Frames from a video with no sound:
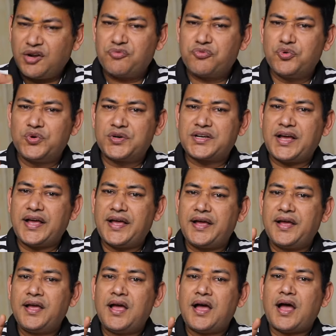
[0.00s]
फूड का
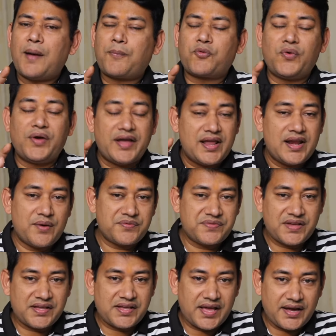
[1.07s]
आपको अलाउंस
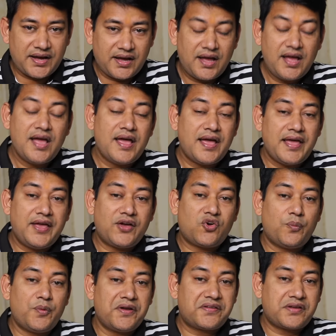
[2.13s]
दिया जाएगा
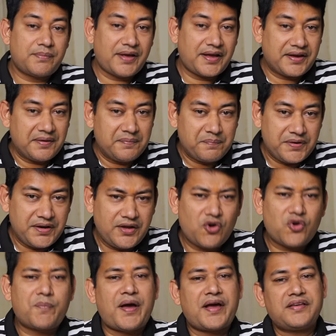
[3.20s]
एकोमोडेशन बाय कंपनी
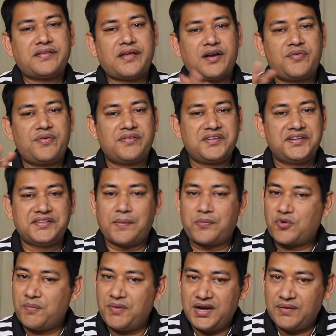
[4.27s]
और बाकी सारे फैसिलिटीज़
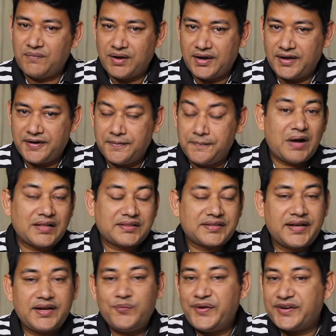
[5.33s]
आपको मिलने वाले हैं बात
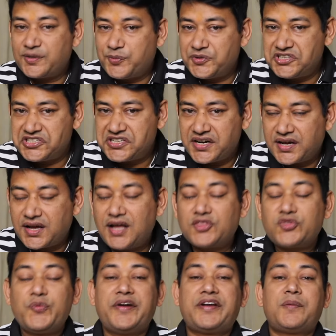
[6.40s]
करें वेटर पोजीशन का
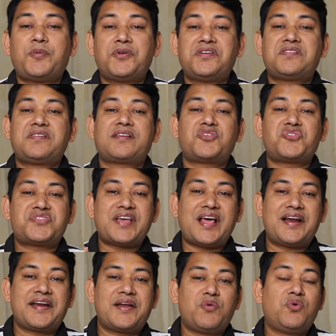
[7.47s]
तो वेटर पोजीशन की जो
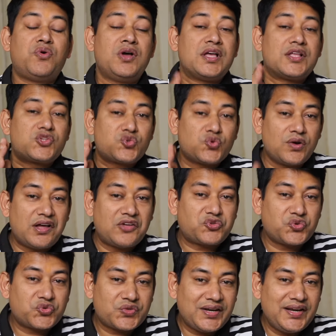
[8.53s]
सैलरी है वो
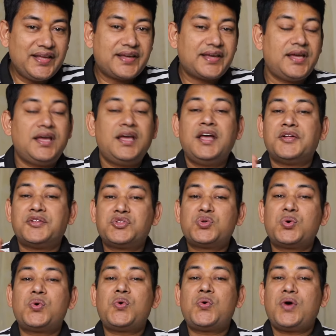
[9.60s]
1600 से लेके
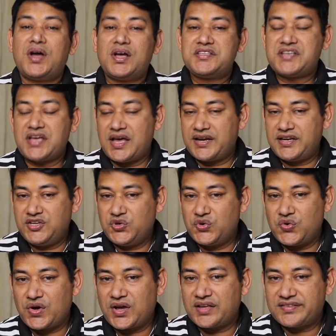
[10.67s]
2000
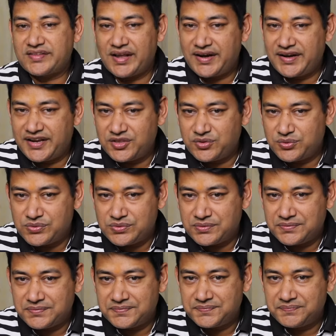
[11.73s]
यूरो का सैलरी है
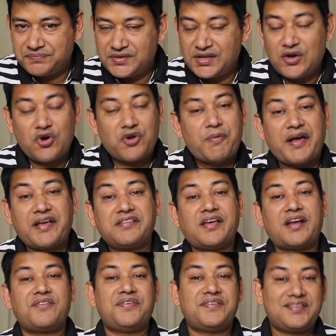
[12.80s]
दोस्तों और बाकी
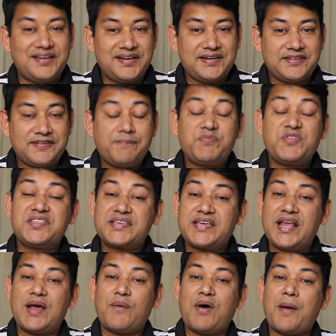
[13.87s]
सारा फैसिलिटीज़ इसके
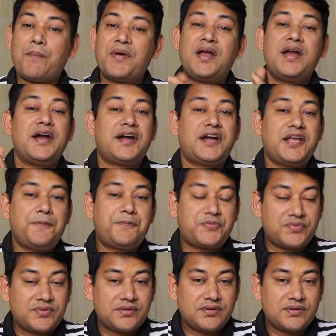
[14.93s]
अलावा आप टिप्स